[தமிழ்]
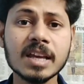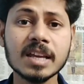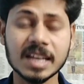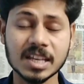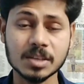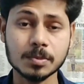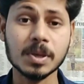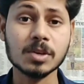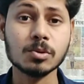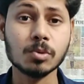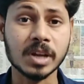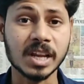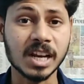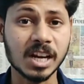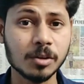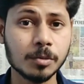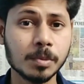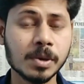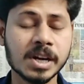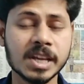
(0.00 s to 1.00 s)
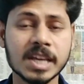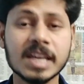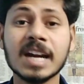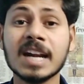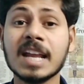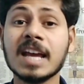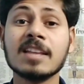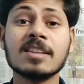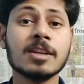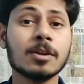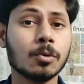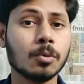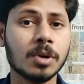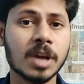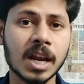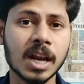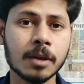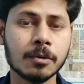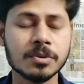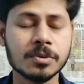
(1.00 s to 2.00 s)
எஸ்பாஸோட எலிஜிபிலிட்டிக்கு ரெண்டாயிரத்தி ஐநூறு
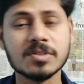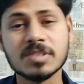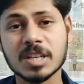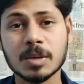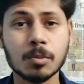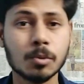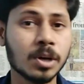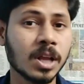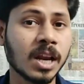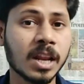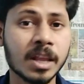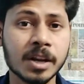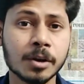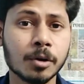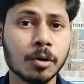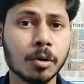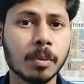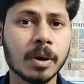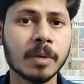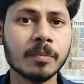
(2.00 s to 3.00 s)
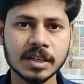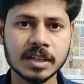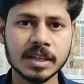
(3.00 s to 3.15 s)
டாலர் வந்து சிங்கப்பூர் டாலர் இருக்கணுமா